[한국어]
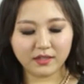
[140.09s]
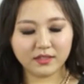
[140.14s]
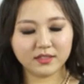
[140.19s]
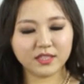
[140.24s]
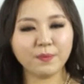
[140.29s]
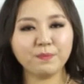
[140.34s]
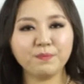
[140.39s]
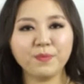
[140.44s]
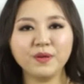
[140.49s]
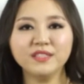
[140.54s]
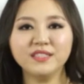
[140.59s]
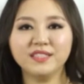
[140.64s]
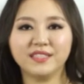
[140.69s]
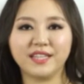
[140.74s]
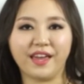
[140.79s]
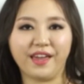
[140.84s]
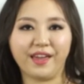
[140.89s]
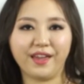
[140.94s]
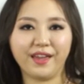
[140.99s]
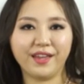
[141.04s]
첫
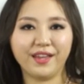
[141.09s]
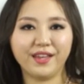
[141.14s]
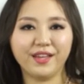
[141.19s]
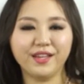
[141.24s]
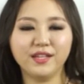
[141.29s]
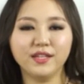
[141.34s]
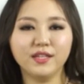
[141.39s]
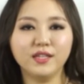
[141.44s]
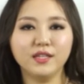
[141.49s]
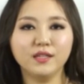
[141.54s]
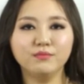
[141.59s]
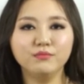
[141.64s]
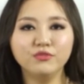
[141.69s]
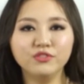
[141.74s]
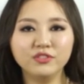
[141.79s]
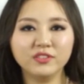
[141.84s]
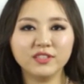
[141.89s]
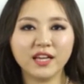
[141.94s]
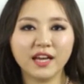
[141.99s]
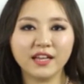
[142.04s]
번째,
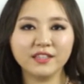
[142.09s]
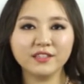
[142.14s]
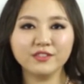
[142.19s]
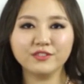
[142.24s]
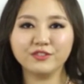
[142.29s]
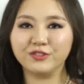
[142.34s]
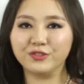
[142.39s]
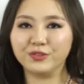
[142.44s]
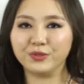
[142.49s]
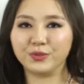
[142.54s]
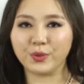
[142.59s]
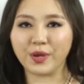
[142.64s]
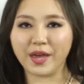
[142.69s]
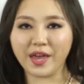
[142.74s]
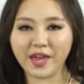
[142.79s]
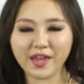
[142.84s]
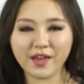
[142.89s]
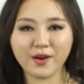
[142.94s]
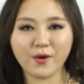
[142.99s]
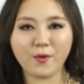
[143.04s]
문단
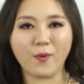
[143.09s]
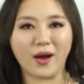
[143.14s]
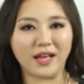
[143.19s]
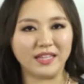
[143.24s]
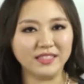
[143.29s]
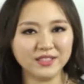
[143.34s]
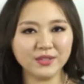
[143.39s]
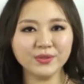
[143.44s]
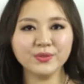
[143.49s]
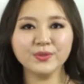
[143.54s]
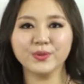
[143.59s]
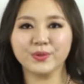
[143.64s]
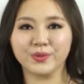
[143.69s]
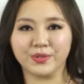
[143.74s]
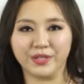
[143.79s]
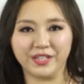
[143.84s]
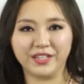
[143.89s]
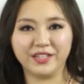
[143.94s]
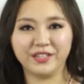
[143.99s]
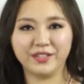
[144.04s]
구조의
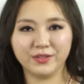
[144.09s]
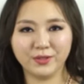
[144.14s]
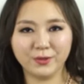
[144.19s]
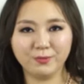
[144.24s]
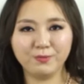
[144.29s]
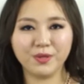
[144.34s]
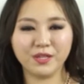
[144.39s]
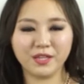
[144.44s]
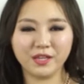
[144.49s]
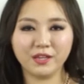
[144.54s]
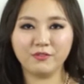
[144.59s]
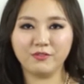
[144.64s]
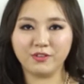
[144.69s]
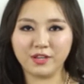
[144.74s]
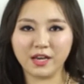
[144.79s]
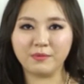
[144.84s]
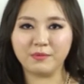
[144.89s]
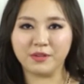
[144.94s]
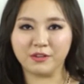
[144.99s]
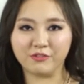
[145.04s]
완성도를 높이기
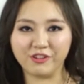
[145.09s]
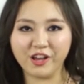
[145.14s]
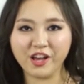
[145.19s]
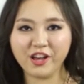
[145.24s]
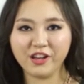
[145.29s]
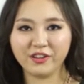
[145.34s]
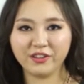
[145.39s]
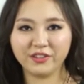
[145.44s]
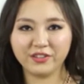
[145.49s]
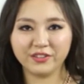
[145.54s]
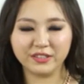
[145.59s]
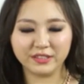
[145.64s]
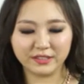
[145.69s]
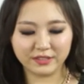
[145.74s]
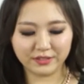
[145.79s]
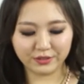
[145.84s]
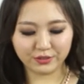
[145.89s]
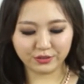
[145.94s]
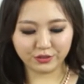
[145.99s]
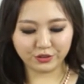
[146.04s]
위함이고요.
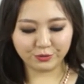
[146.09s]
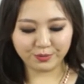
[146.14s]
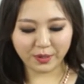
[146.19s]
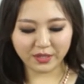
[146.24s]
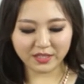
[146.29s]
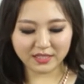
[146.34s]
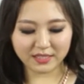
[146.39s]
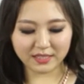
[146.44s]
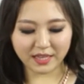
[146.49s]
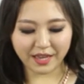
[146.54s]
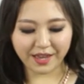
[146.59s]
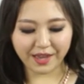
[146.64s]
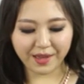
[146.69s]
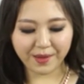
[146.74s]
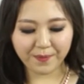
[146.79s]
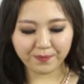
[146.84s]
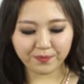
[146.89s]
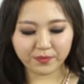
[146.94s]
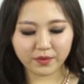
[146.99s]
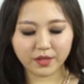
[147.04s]
두
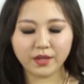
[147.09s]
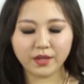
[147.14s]
번째,